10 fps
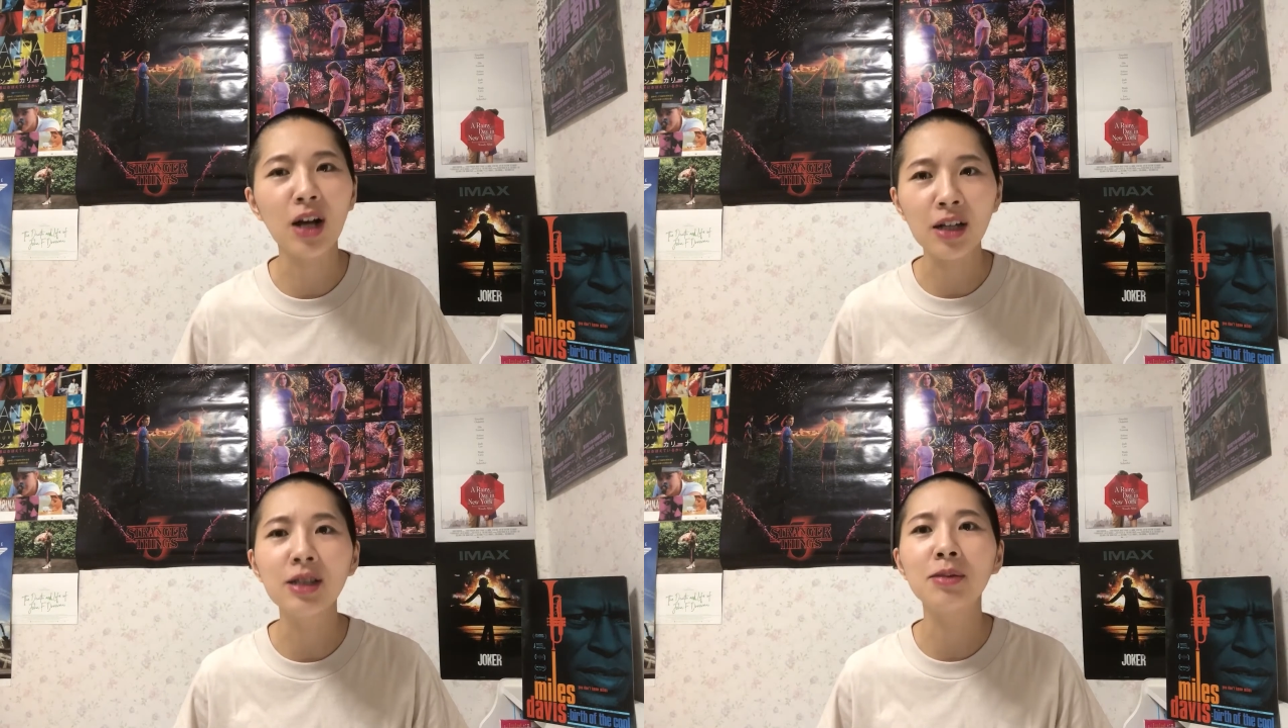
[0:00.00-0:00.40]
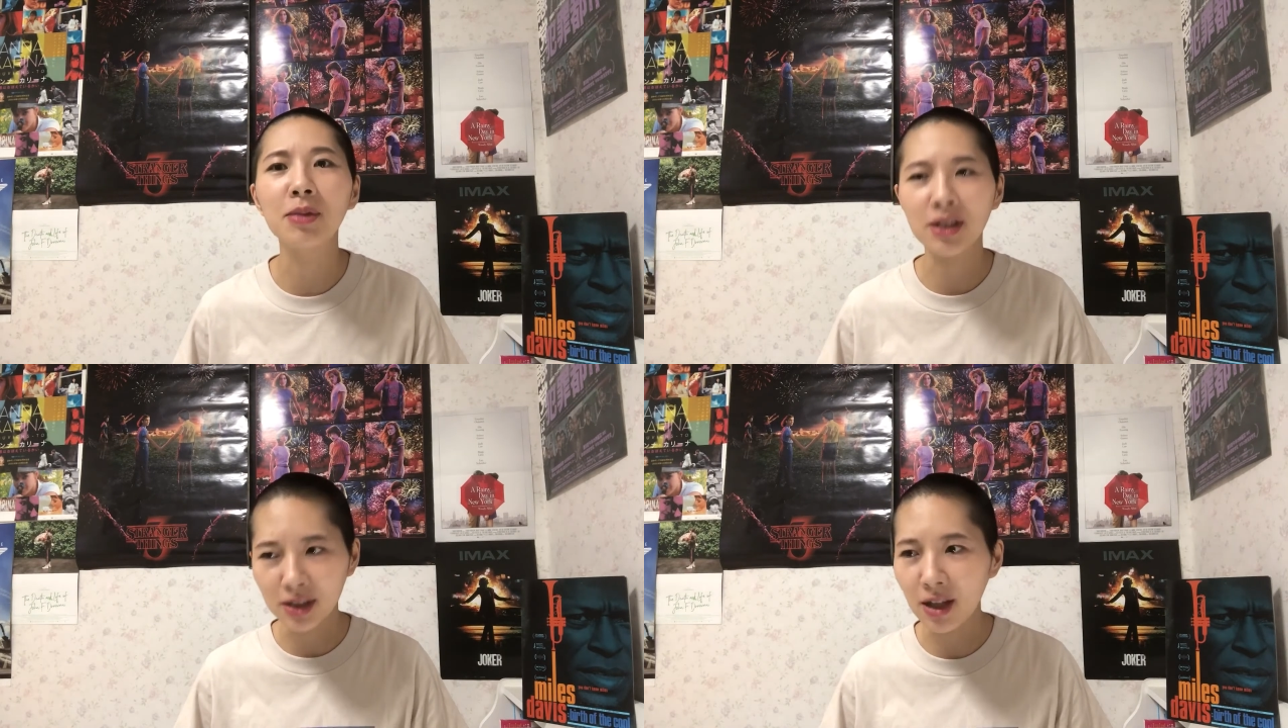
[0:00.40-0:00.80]
感じ
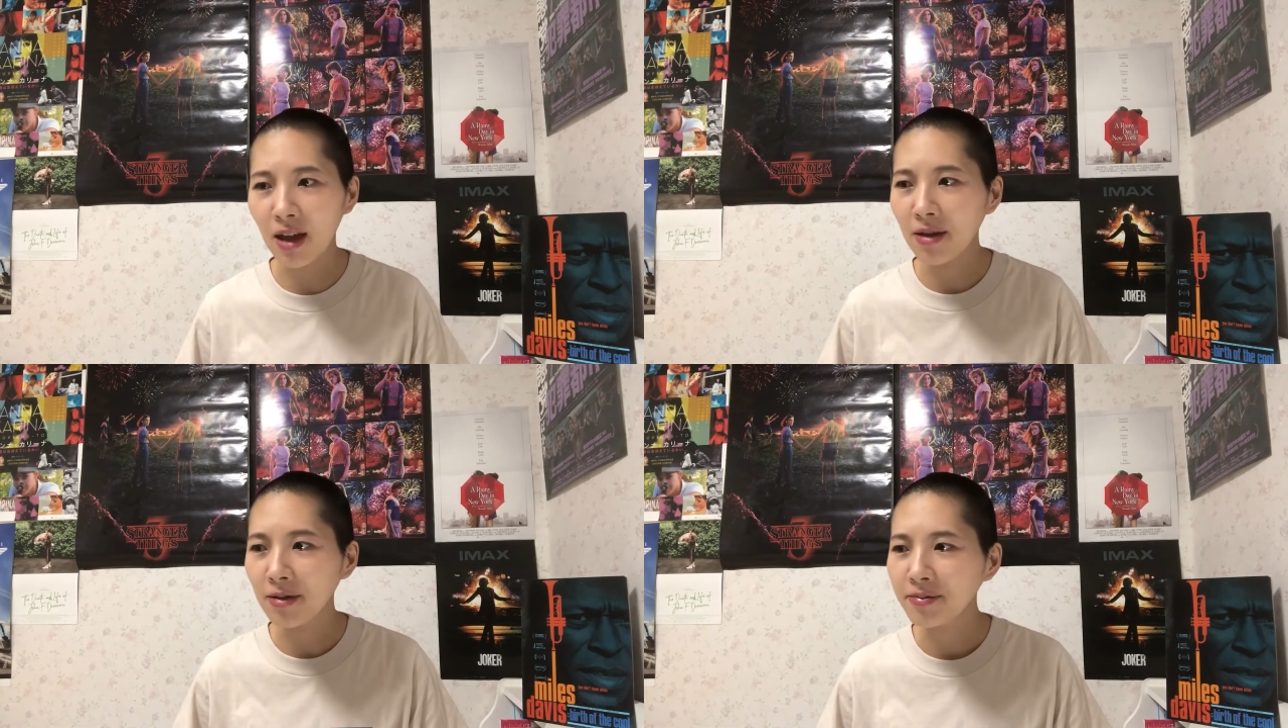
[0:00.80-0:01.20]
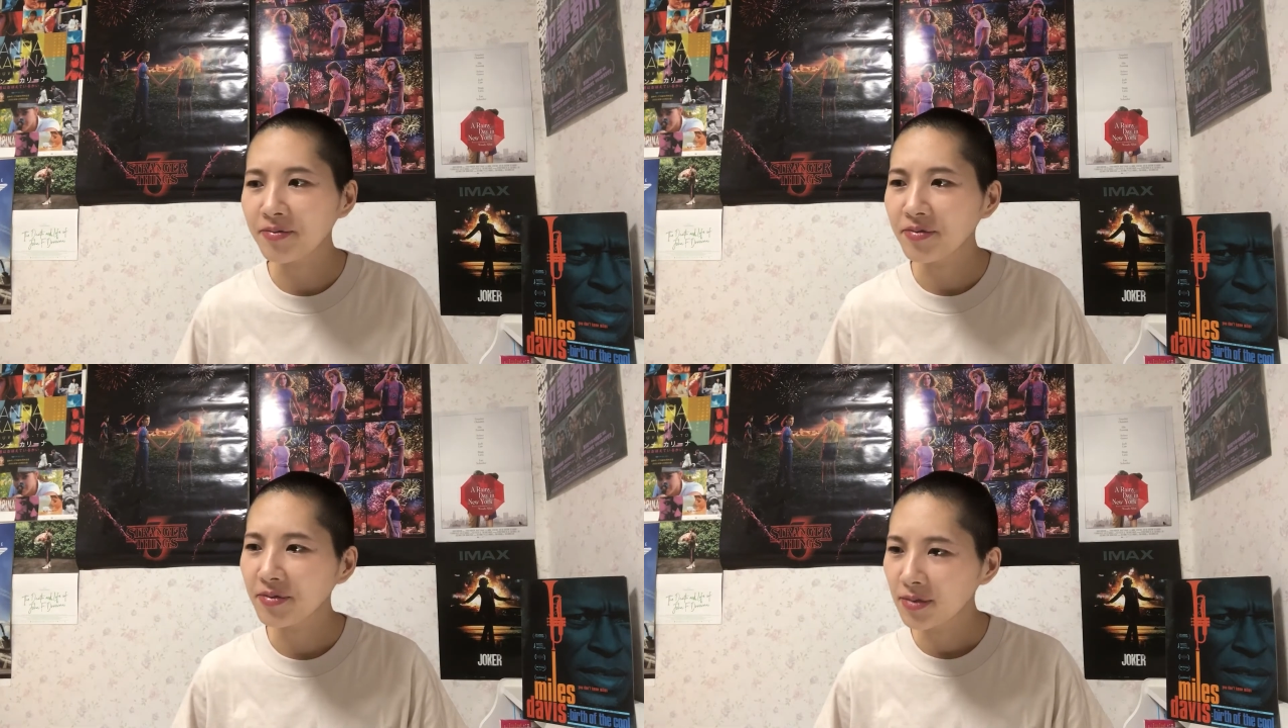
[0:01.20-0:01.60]
まして、
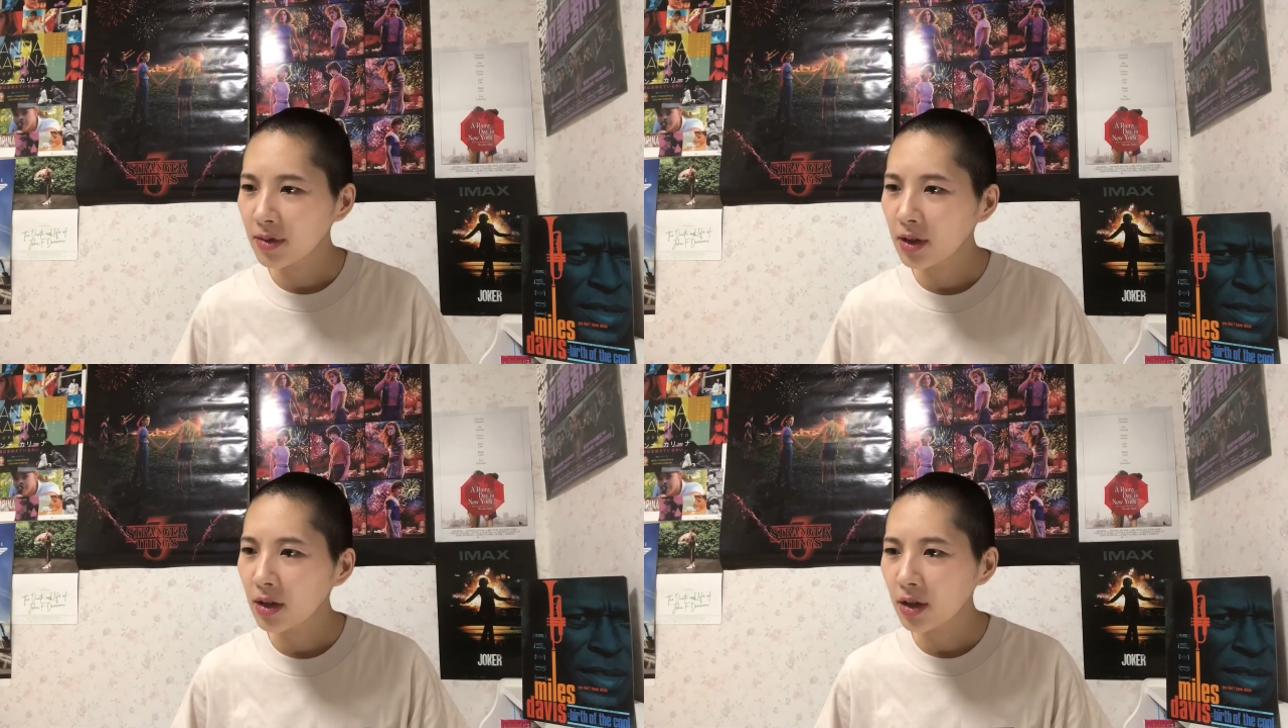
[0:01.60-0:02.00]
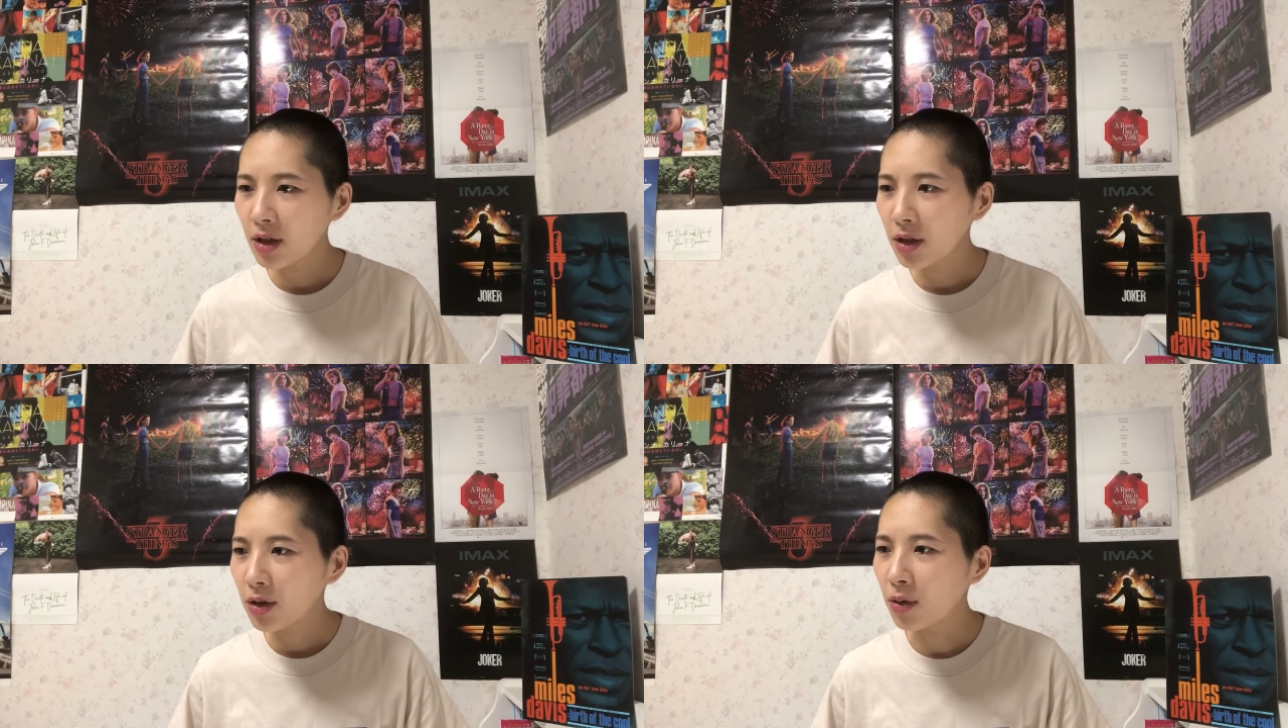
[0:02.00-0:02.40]

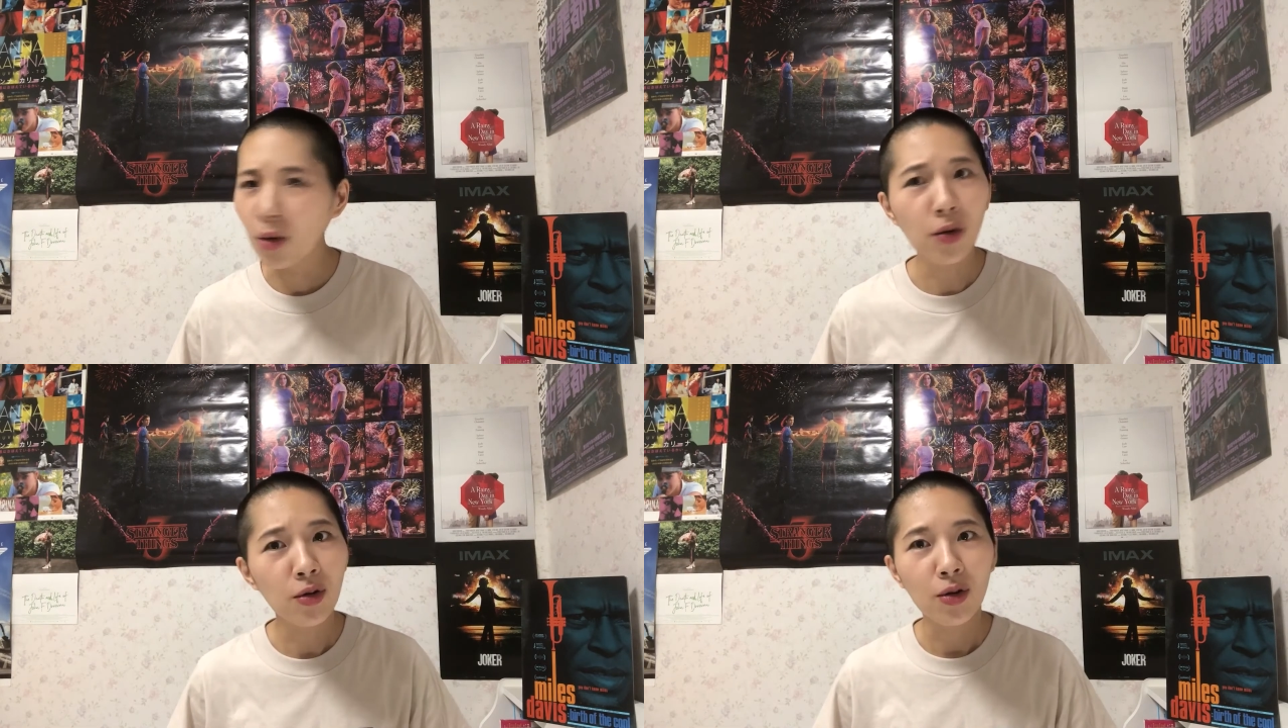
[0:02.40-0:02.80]
ほ、